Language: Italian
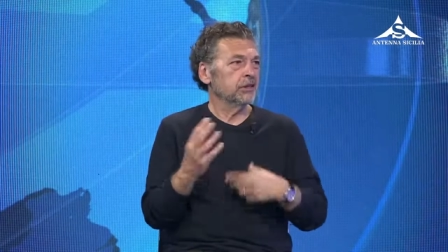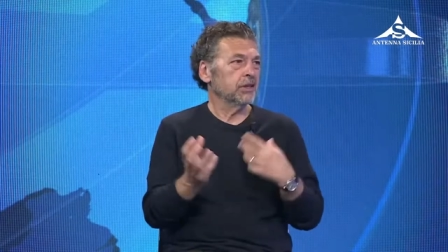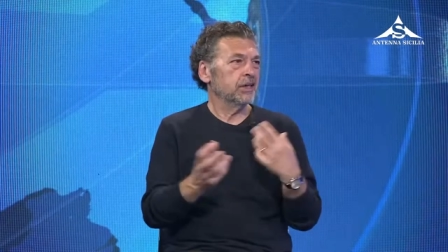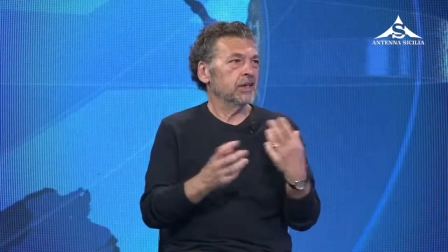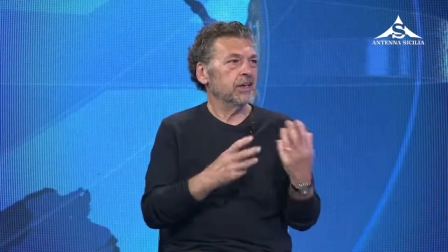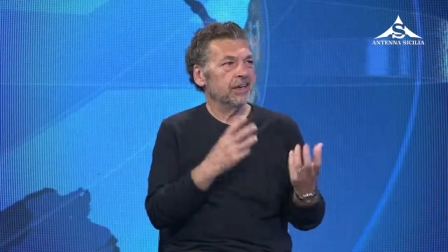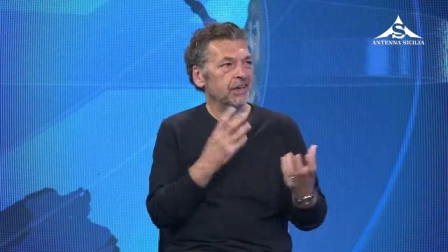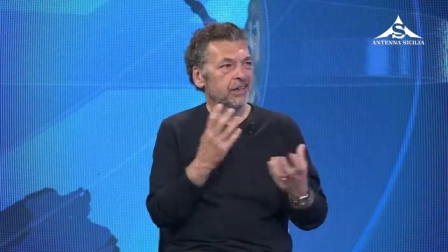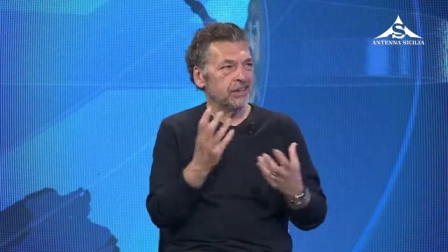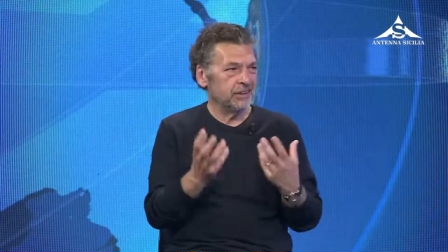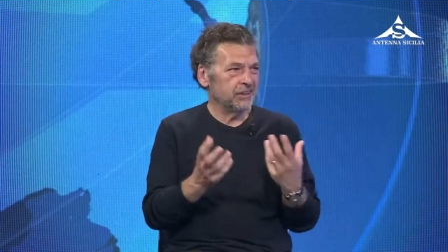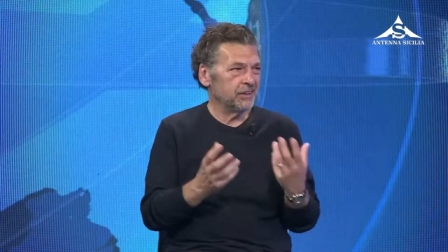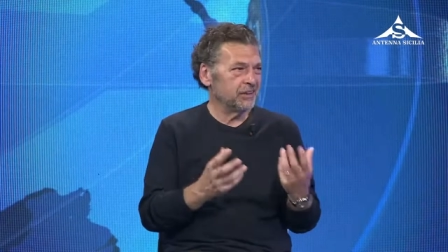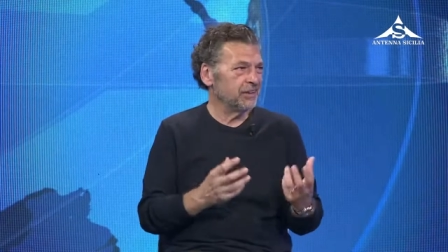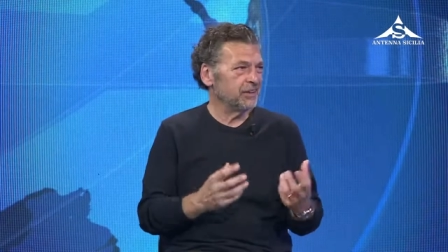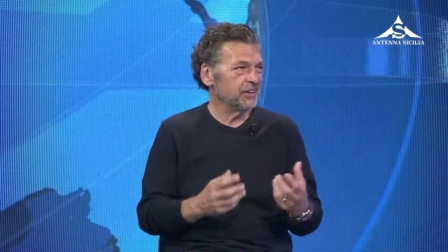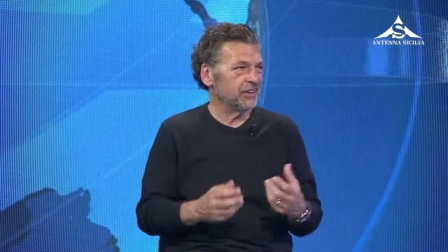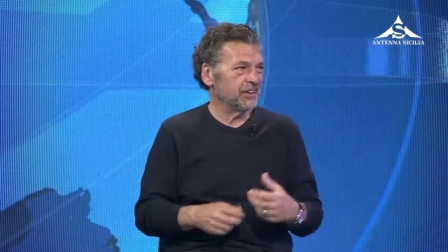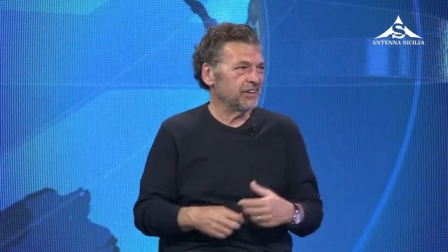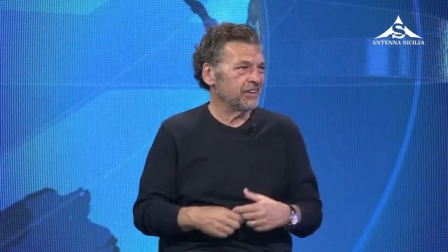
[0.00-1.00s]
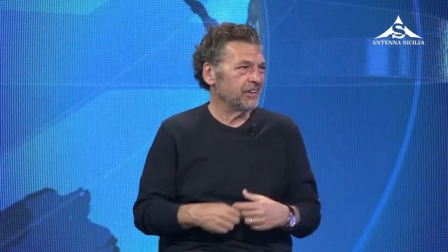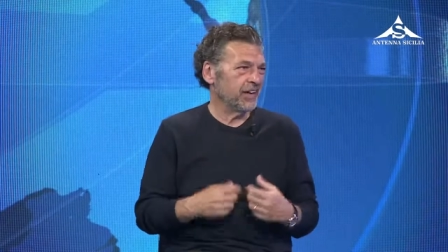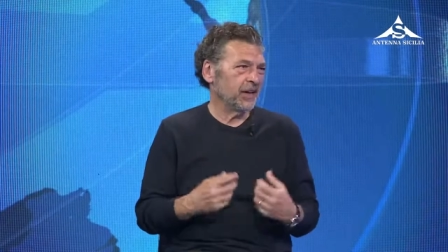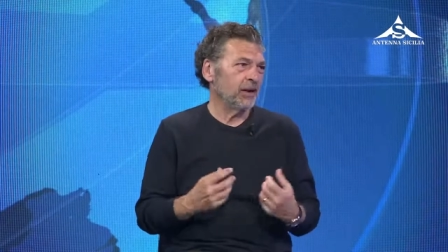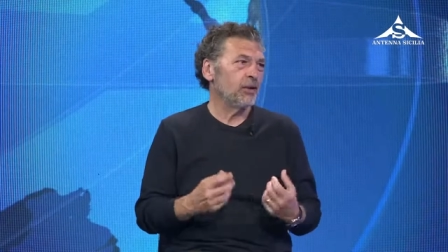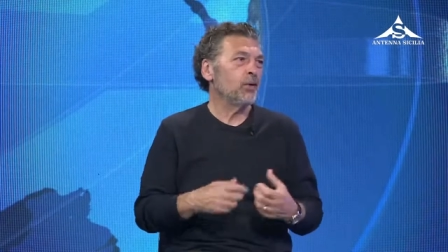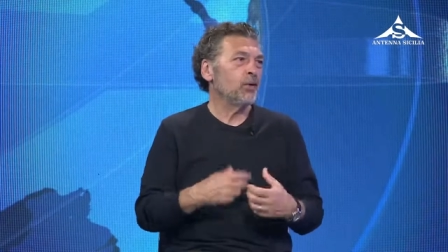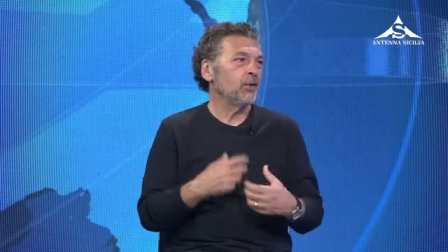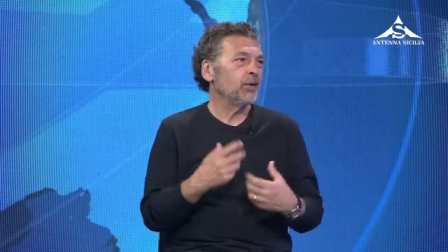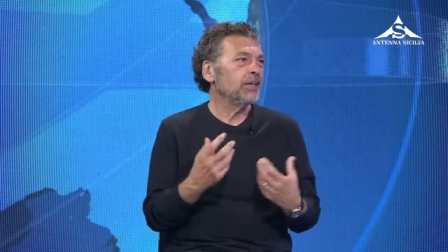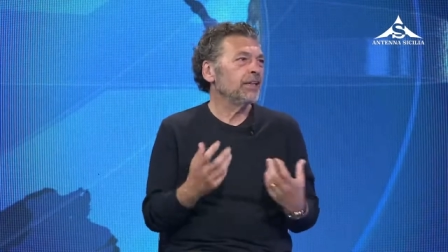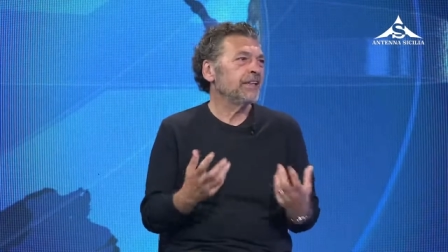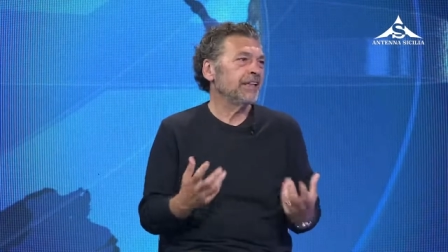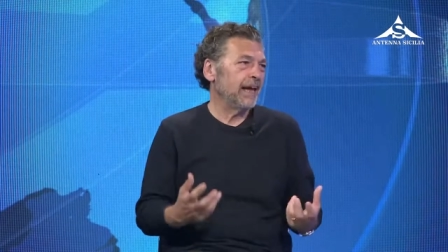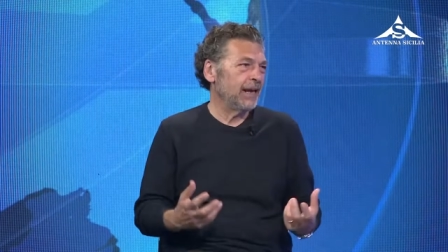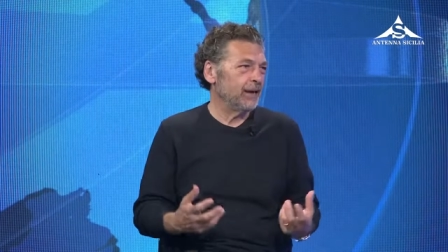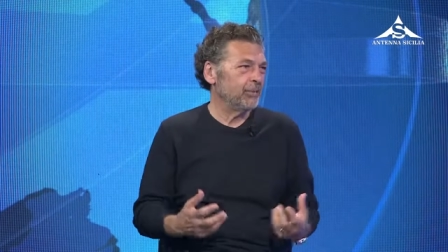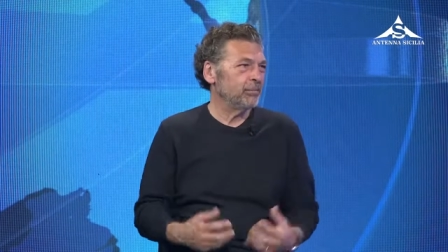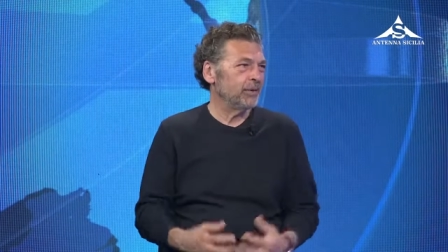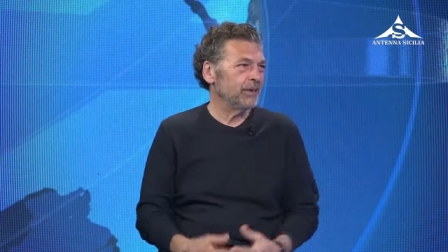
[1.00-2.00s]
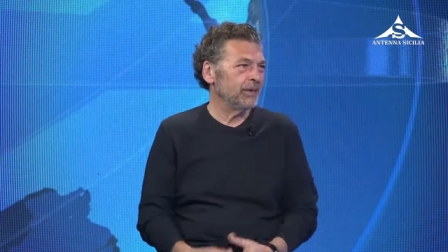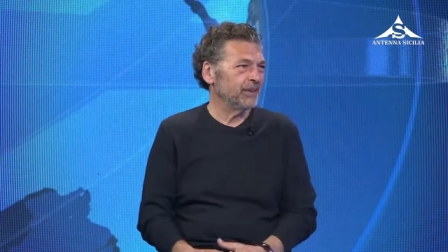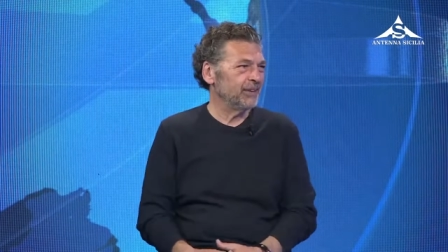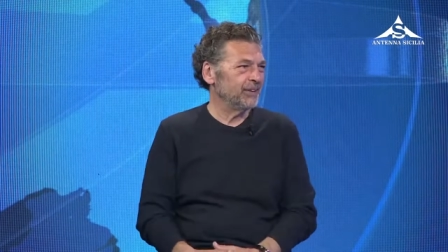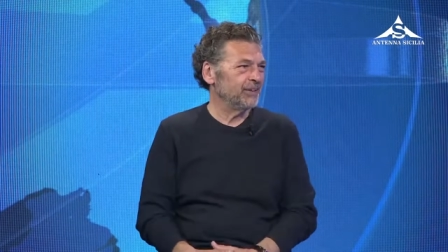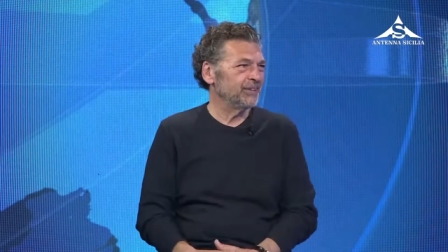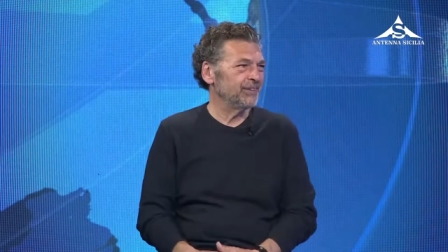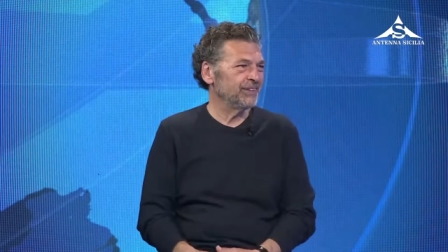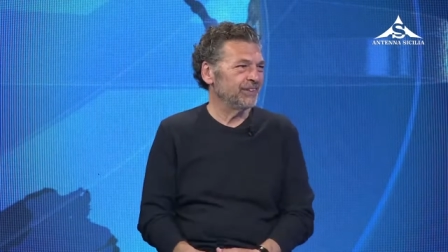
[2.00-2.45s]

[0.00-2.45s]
che eh, che lo interpretano.